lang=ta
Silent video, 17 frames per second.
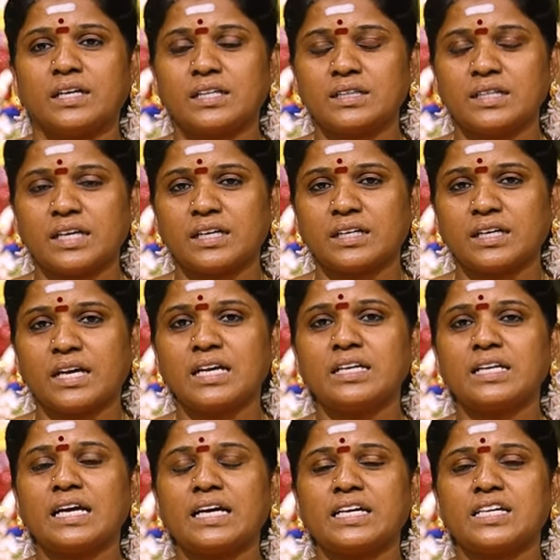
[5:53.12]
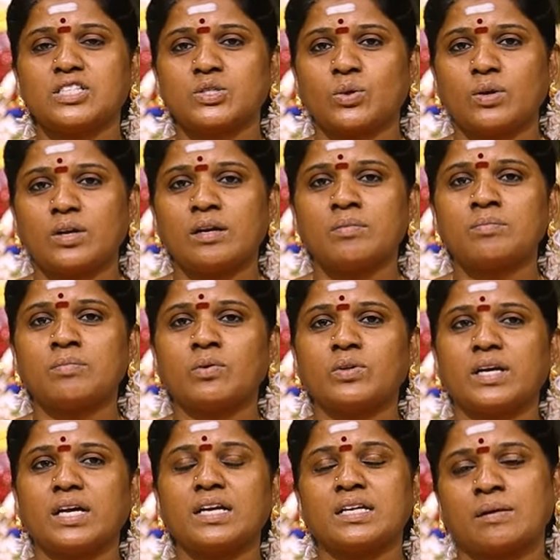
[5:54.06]
இந்த இறைநிலையை சொல்லும்
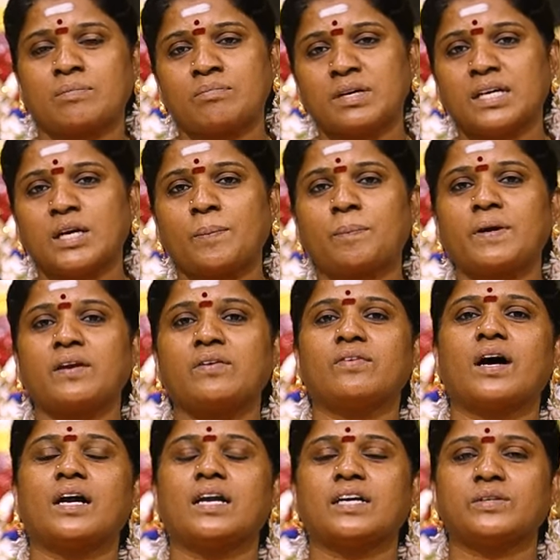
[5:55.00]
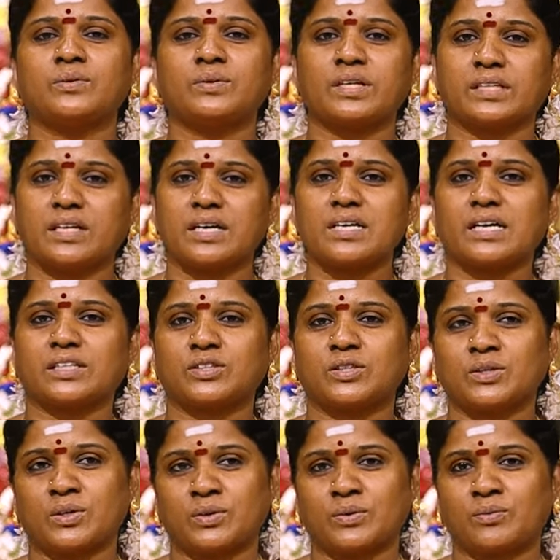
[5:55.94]
போதே நம்ம எப்படி வாழணுன்றதையும்
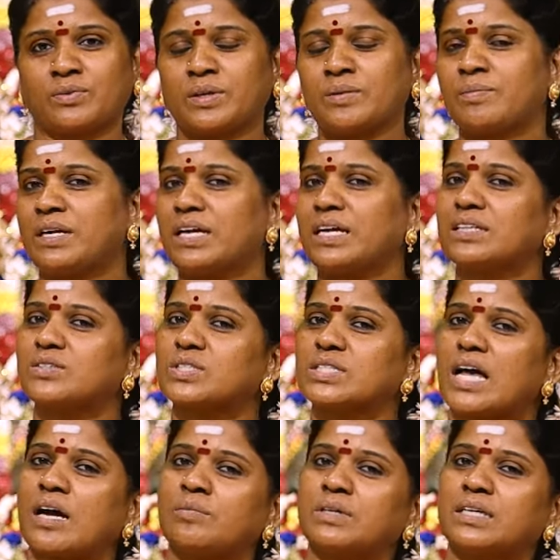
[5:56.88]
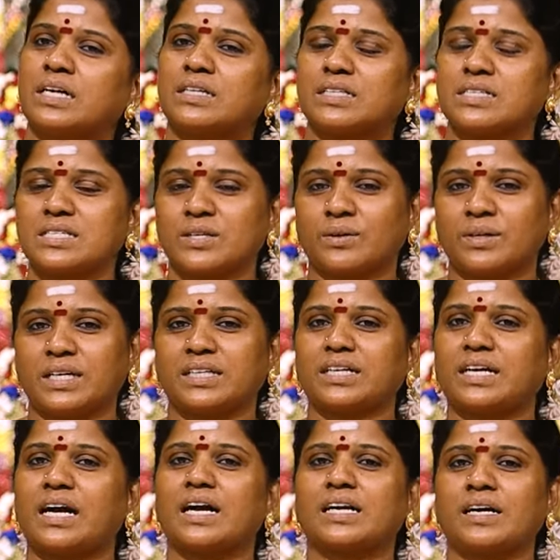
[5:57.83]
கத்துக்கணும் வெறுமனே அது சாமிகளுக்கு
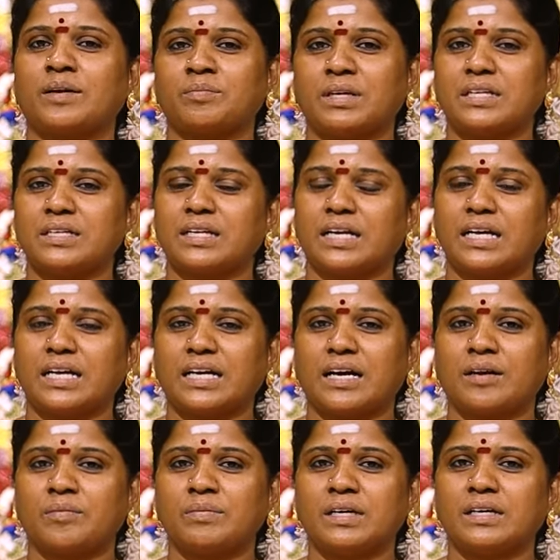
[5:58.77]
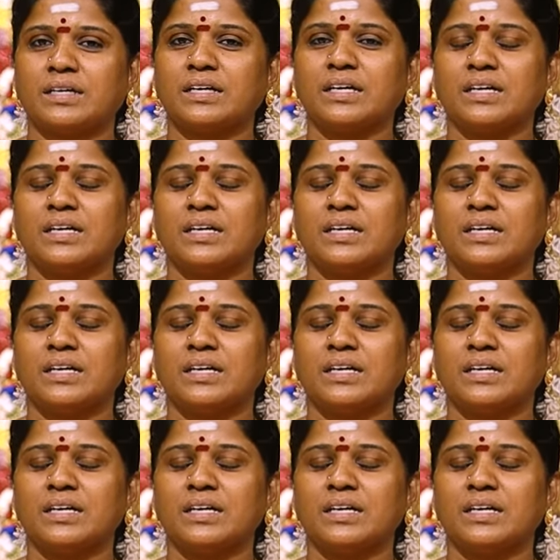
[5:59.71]
சொல்லியிருக்காங்க அப்படின்னு நினைக்காம